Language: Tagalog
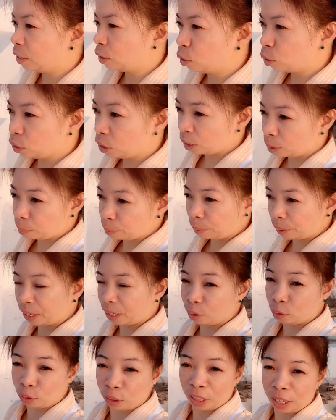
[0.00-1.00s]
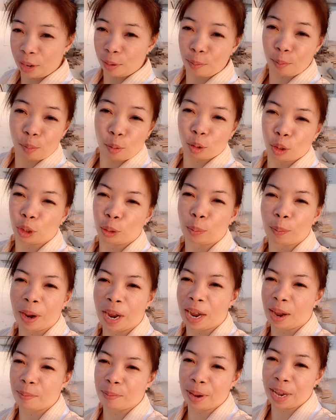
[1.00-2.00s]
So, syempre, konting push
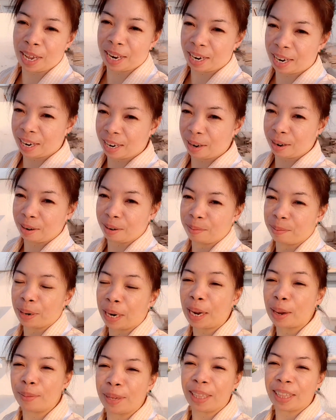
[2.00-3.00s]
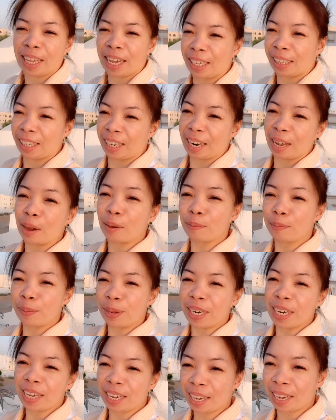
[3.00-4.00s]
pa para makamit natin ang
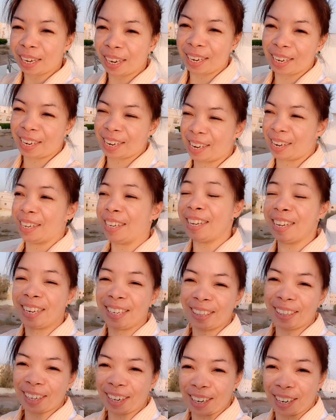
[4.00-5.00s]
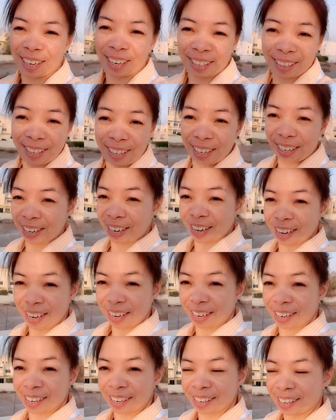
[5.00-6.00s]
pinakahihintay natin
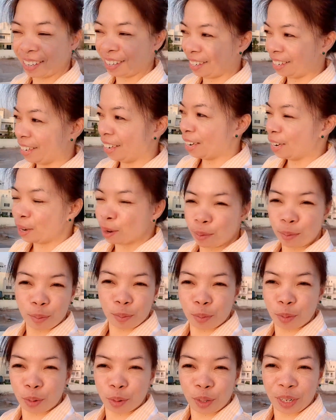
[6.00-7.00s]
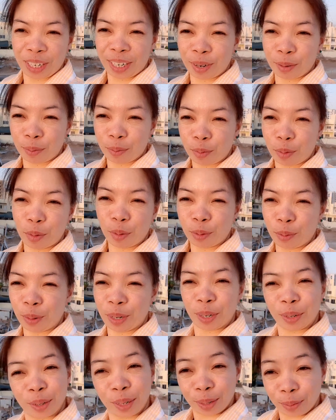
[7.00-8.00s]
na mon mon
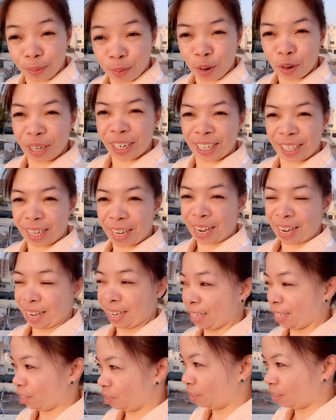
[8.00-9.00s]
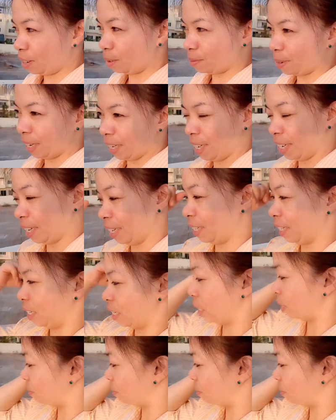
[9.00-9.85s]
monetize. So, di ba guys?